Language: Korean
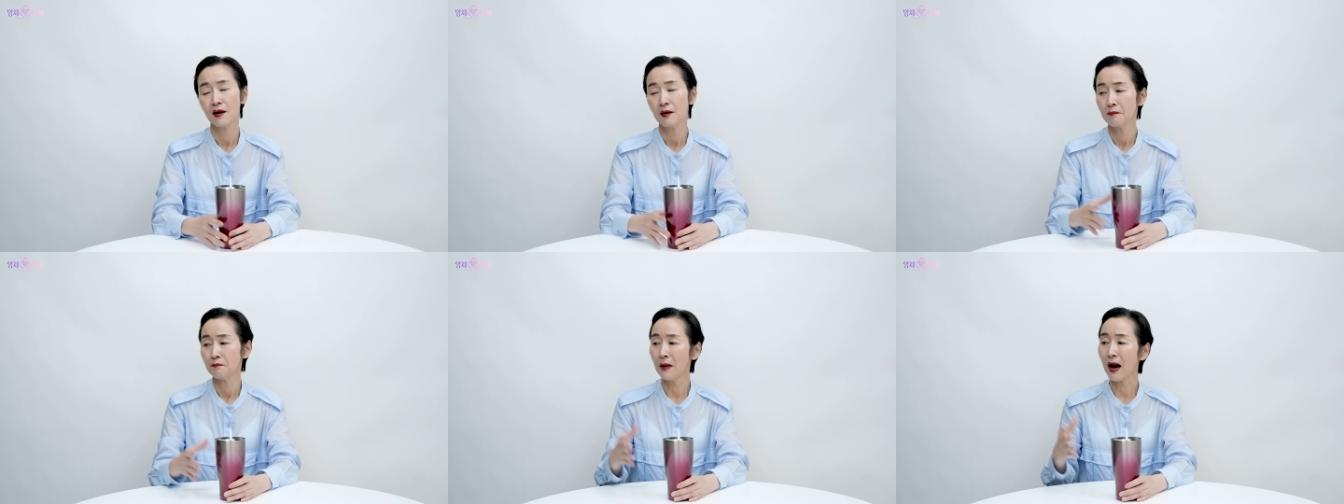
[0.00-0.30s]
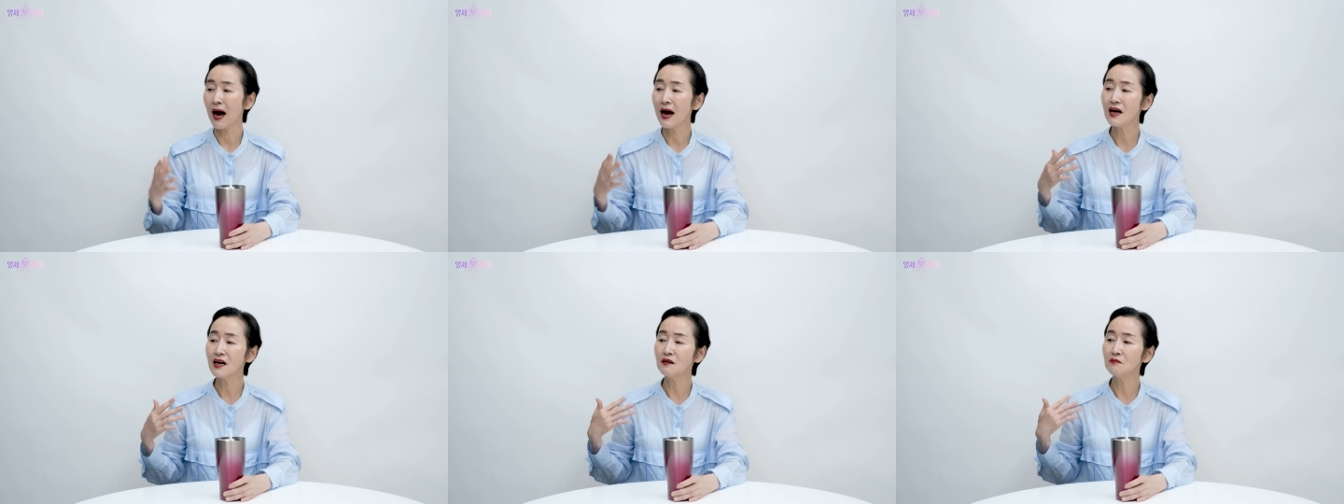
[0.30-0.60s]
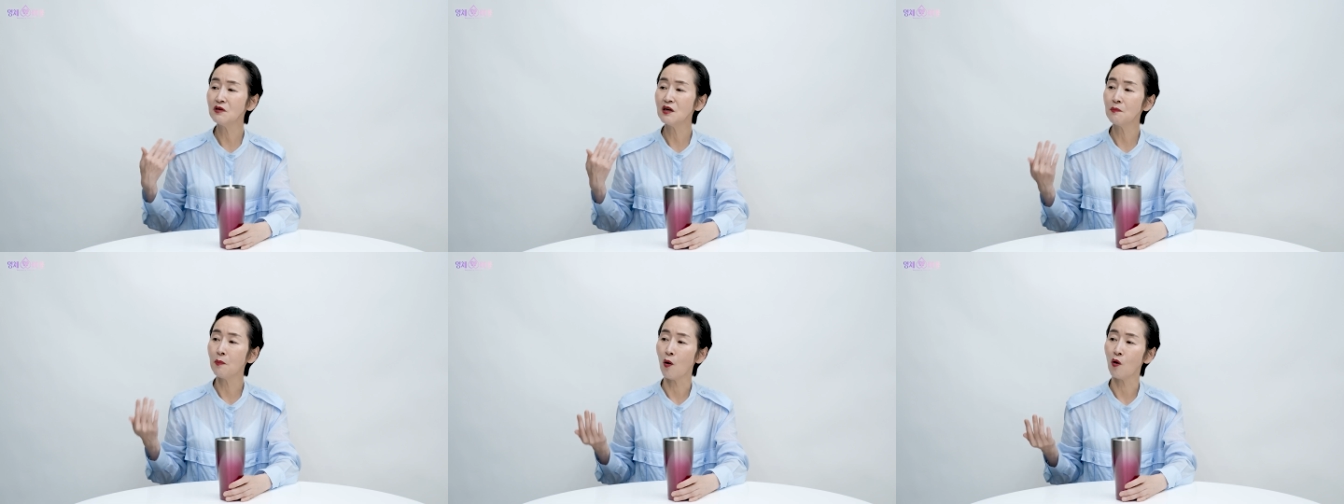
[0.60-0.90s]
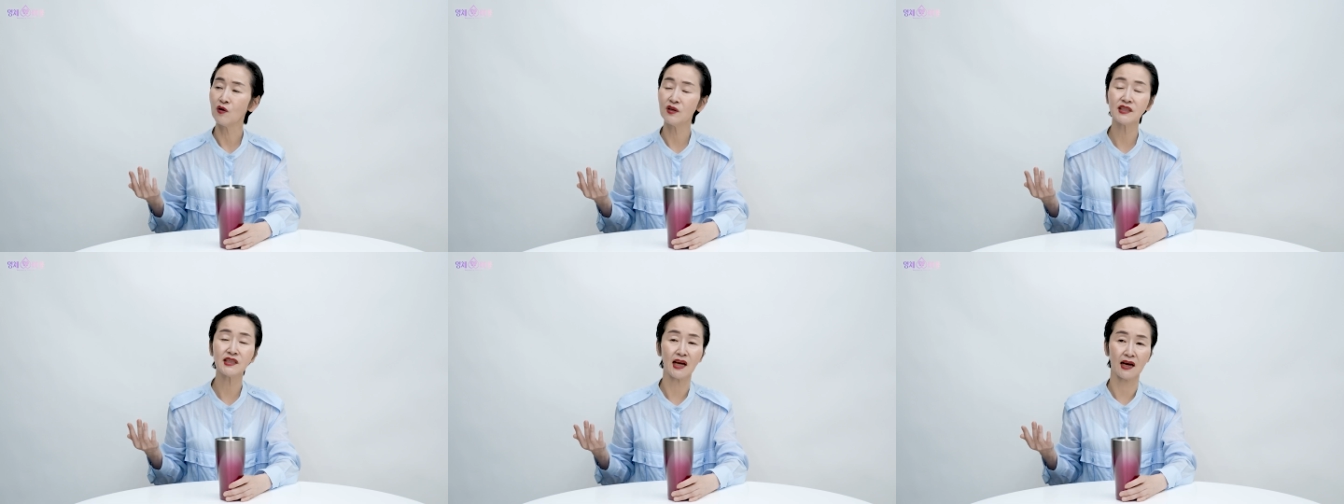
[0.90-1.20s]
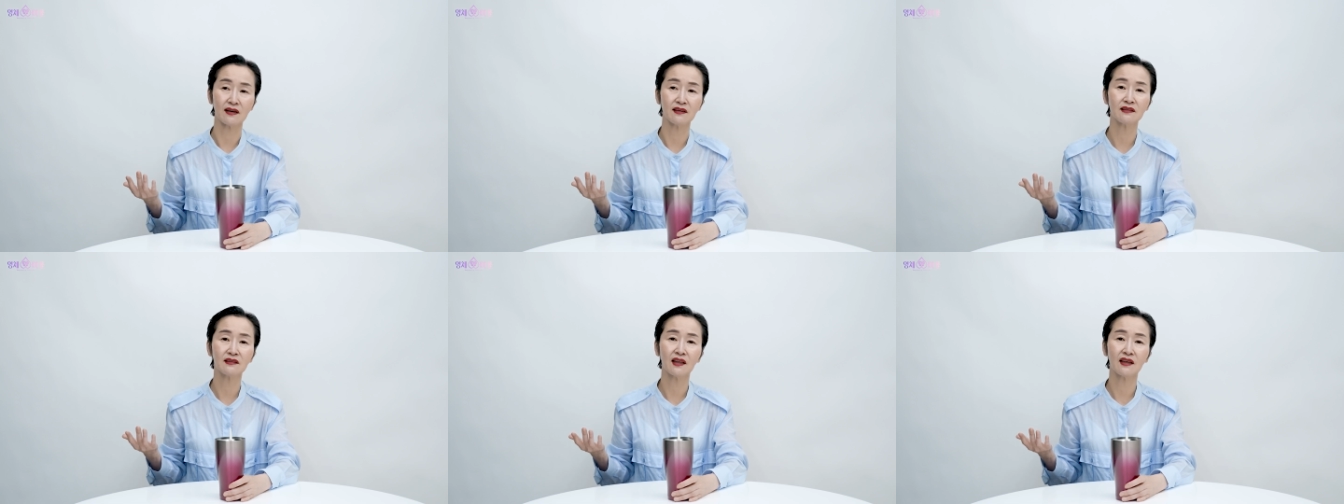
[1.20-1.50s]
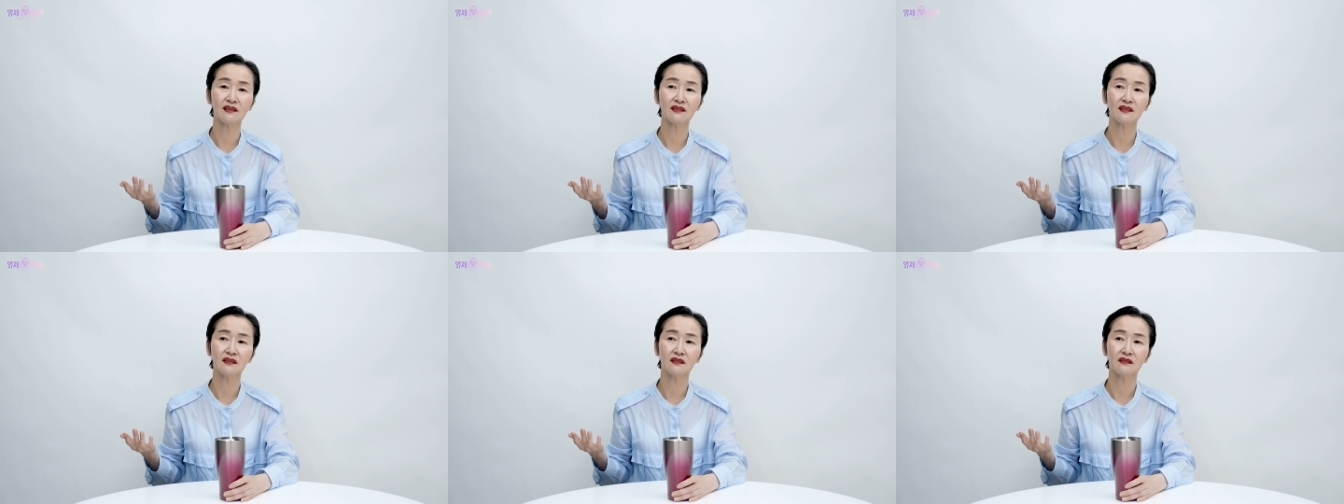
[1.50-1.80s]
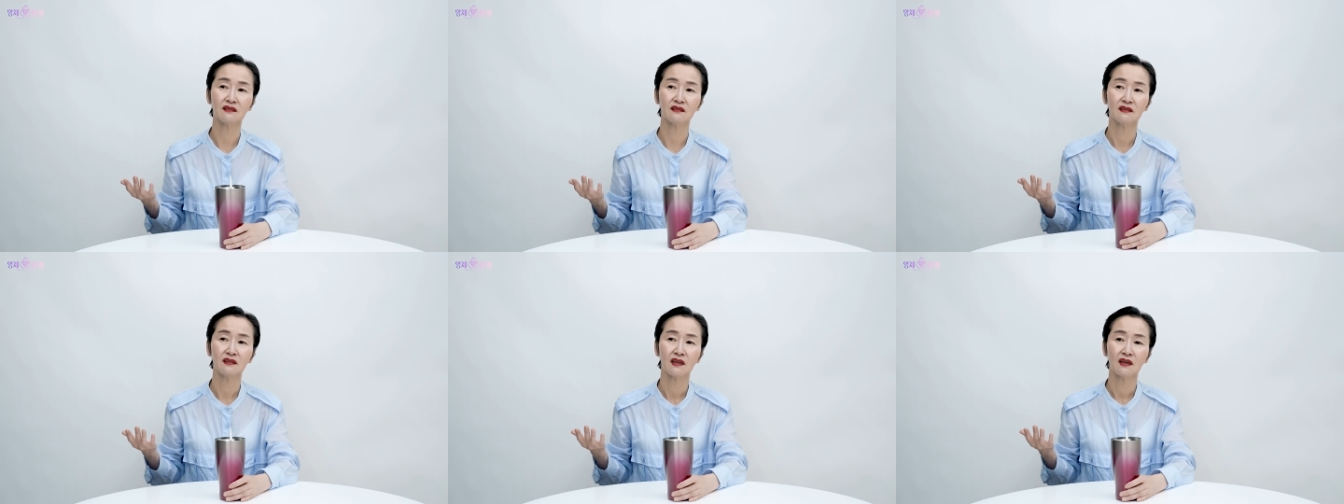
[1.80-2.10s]
마음을 버리지 않을
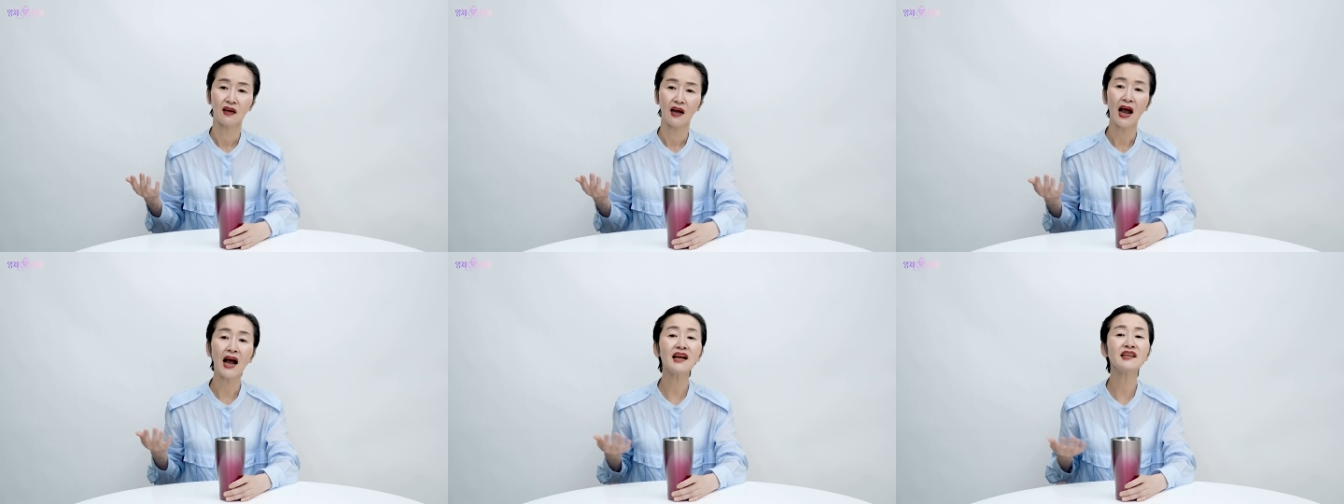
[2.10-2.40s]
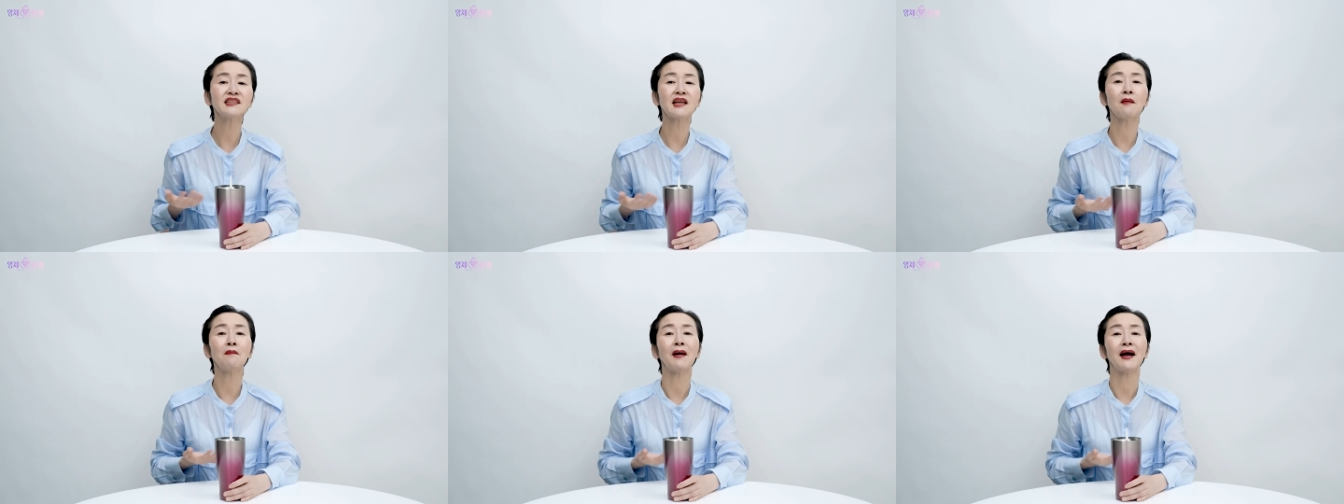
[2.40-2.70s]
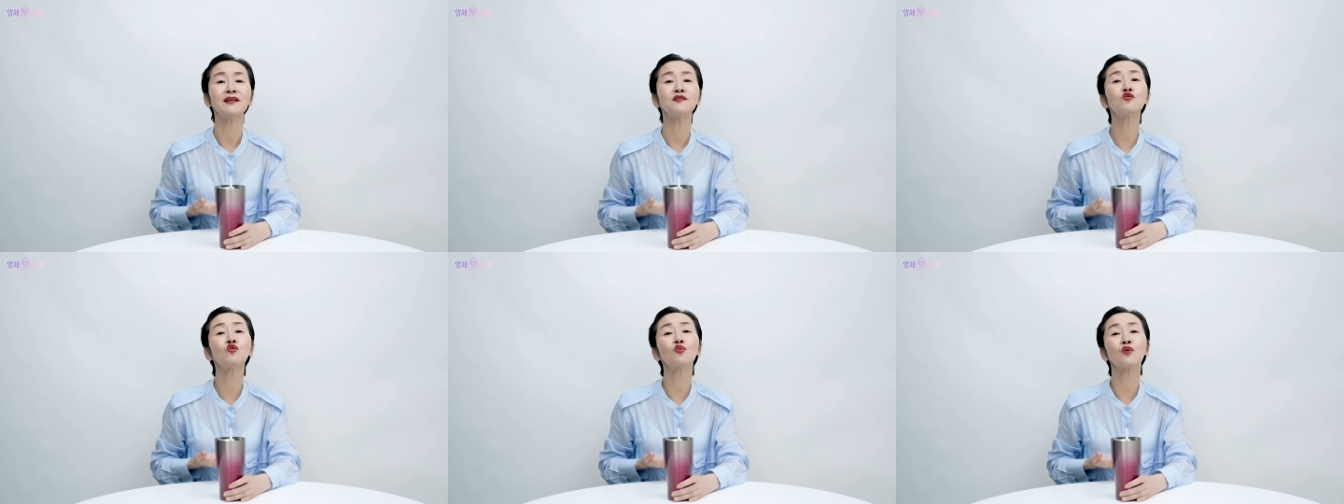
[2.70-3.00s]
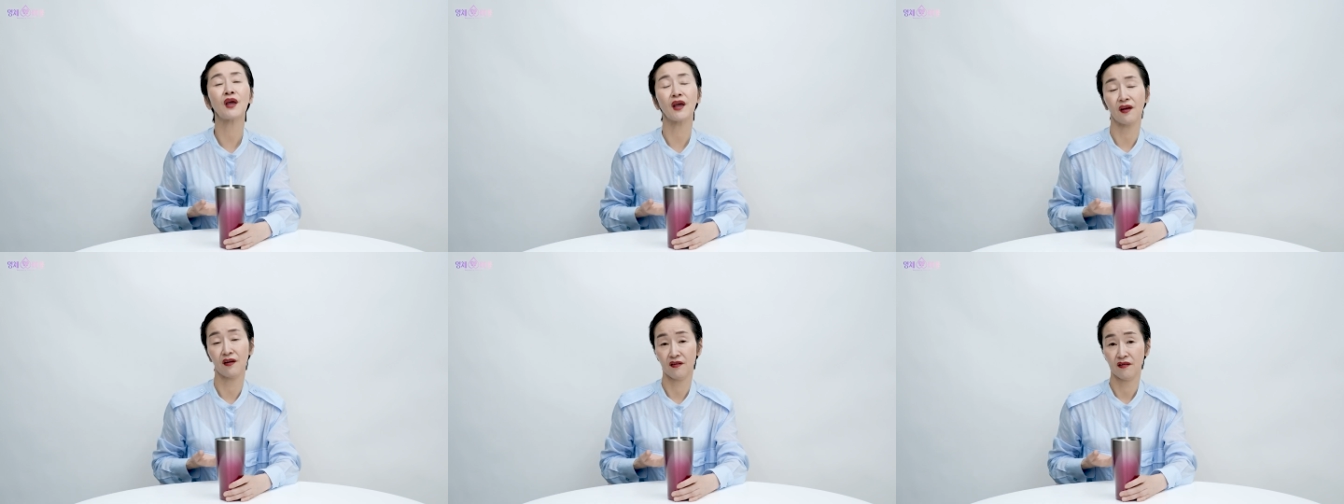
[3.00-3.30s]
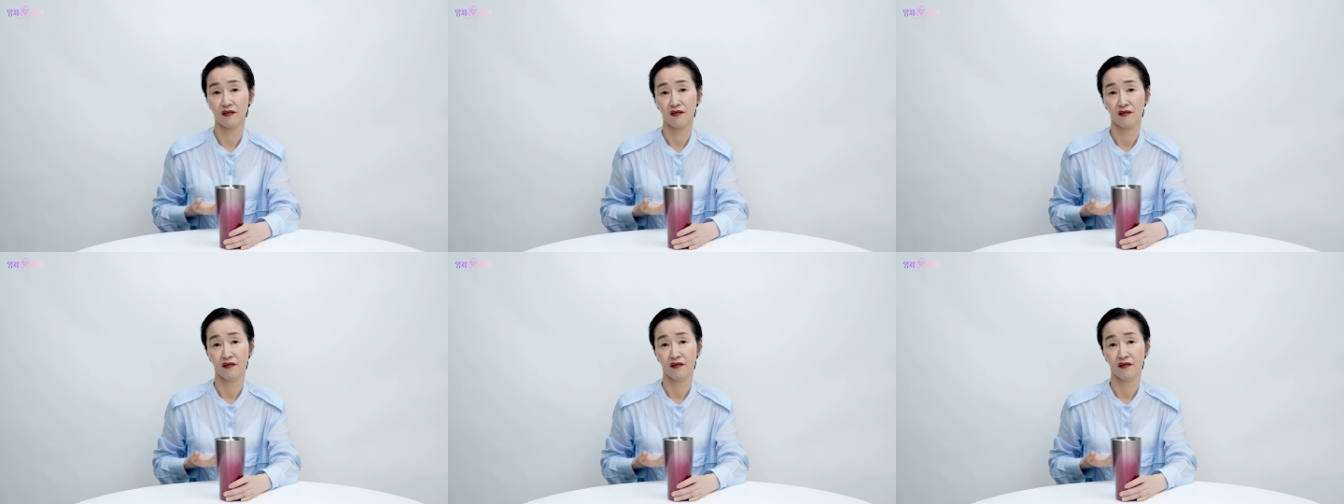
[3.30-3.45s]
때는 항상 만족해요.